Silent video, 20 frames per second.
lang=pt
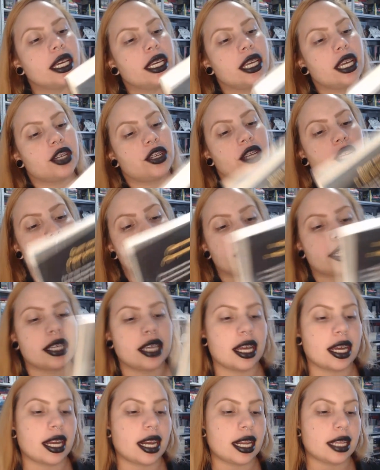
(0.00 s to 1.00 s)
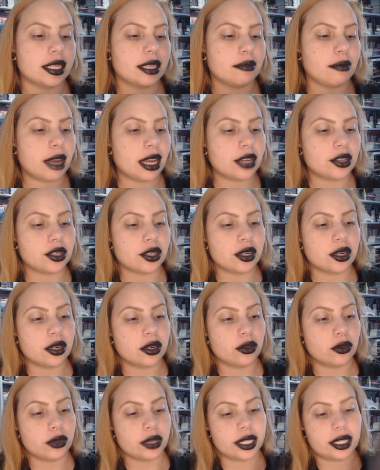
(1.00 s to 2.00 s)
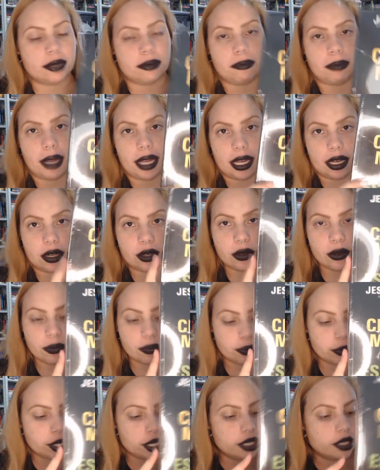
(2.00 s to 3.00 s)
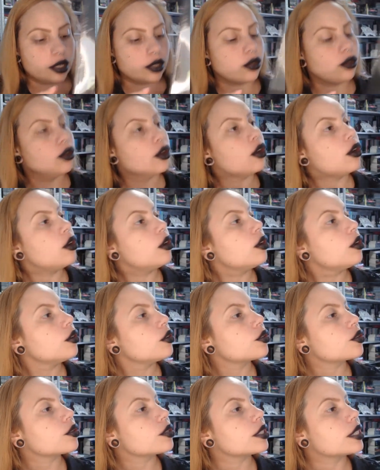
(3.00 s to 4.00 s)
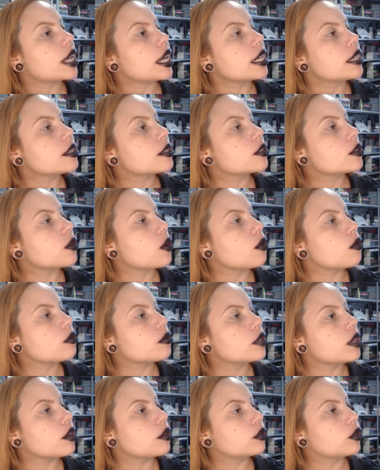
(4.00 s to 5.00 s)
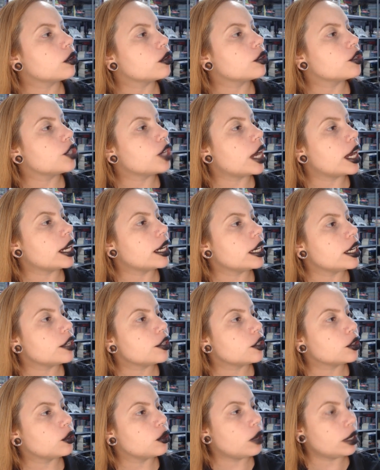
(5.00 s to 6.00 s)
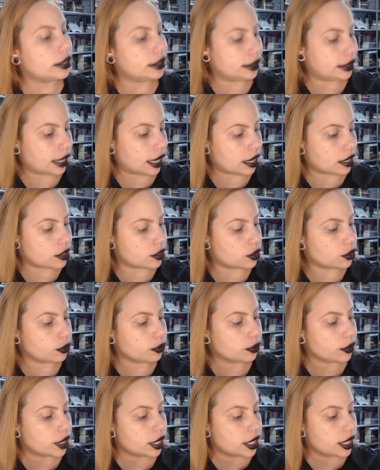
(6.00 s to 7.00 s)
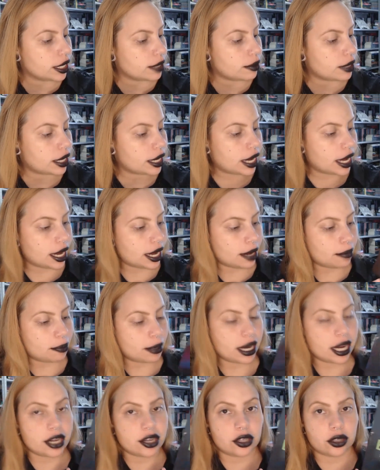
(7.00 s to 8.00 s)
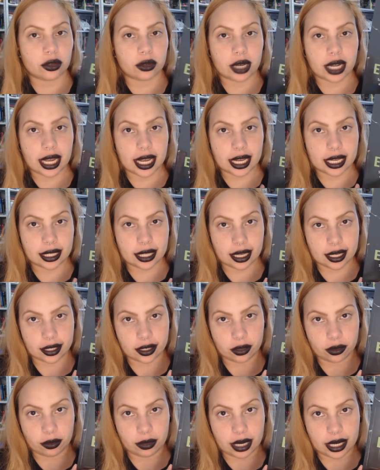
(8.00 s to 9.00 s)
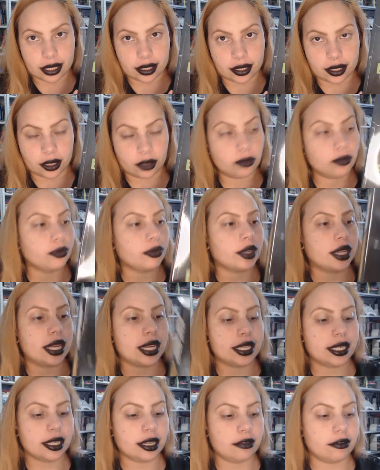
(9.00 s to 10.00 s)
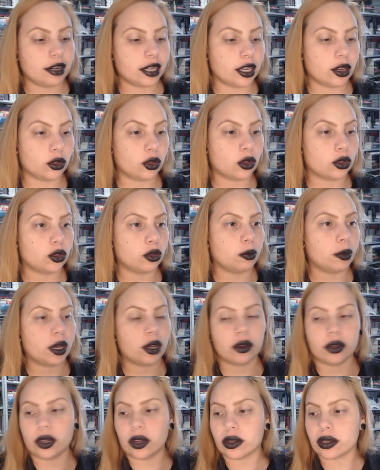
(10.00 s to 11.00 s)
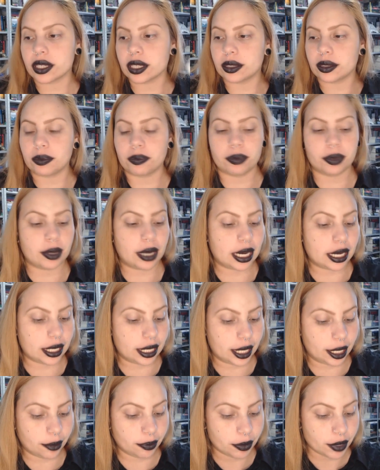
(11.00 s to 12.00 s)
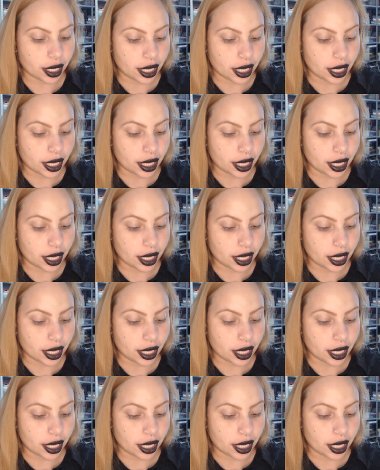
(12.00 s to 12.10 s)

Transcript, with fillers: E achei esse aqui, A Classe Média no Espelho, do José Souza, autor de A Elite do Atraso, é, pela editora Estação Brasil. Esse livro aqui eu tô super curiosa para ler.